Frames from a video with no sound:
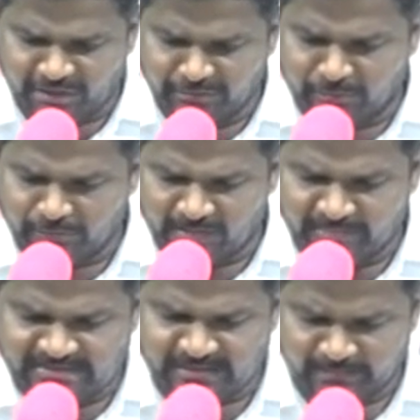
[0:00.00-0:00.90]
చదువుకుందాం
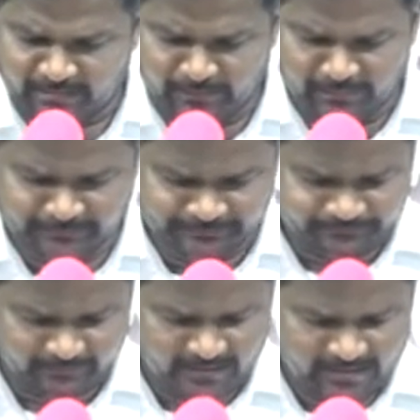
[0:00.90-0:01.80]
ఈ సమయంలో
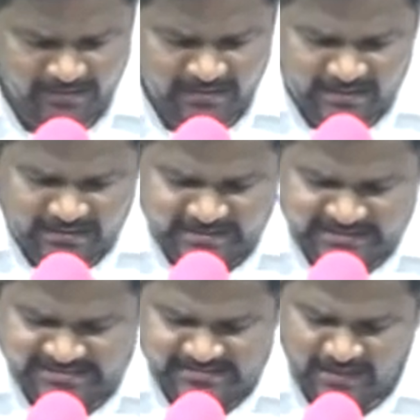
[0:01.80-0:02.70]
ఈ
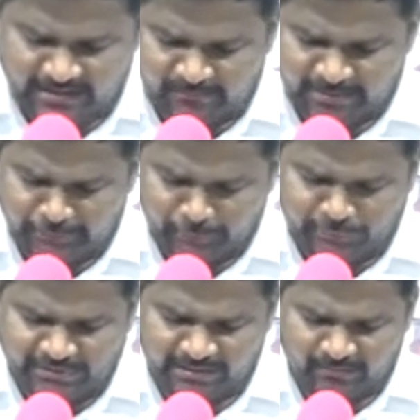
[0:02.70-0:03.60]
స్థలమందు
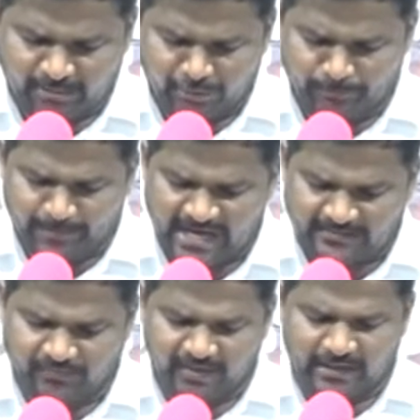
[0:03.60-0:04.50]
చేయబడు
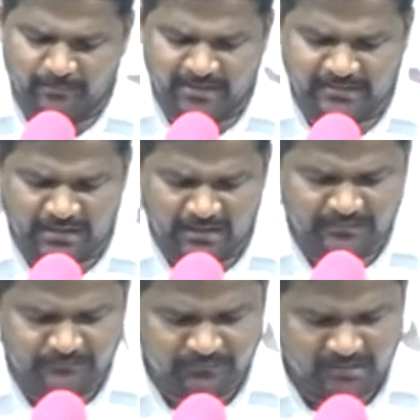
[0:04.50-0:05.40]
ప్రార్థన మీద
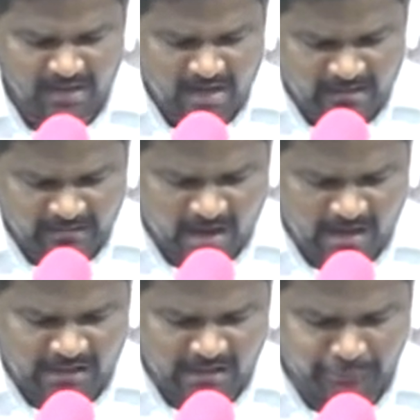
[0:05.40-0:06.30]
నా
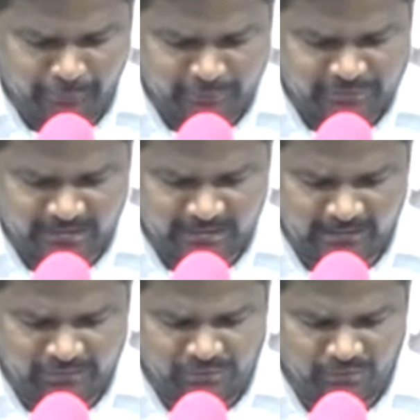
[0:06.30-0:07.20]
కను దృష్టి
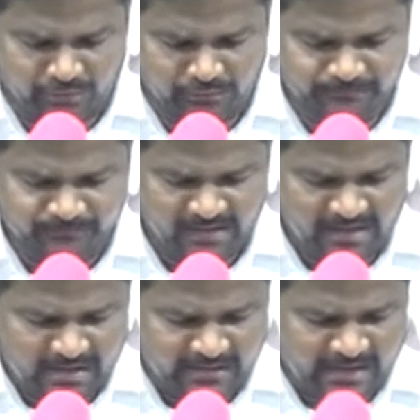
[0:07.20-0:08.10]
నిలుచును
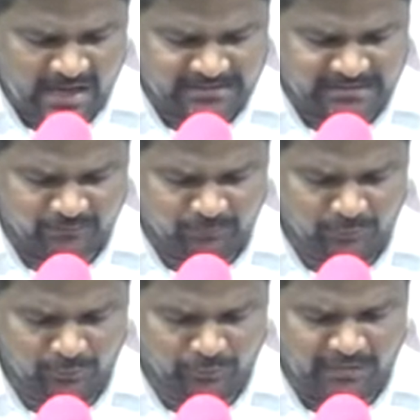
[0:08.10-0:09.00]
నా
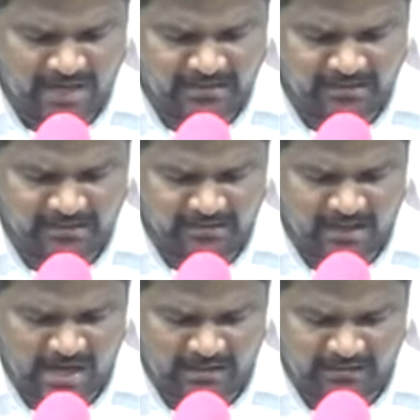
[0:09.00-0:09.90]
చెవులు దానిని
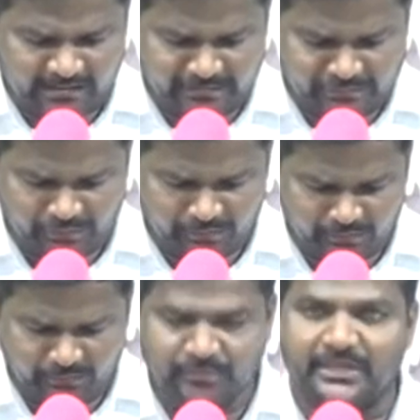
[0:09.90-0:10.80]

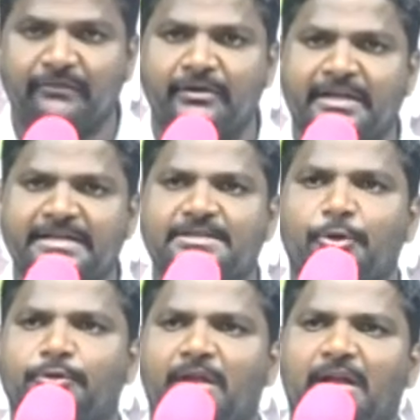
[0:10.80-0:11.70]
ఆలకించును దేవునికి
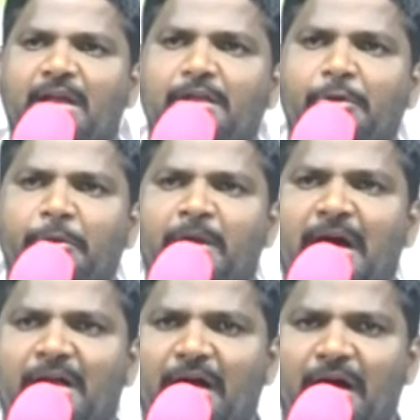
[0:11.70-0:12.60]
స్తోత్రం
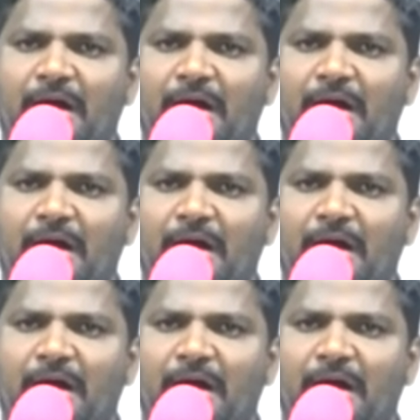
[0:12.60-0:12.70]
కలుగునుగాక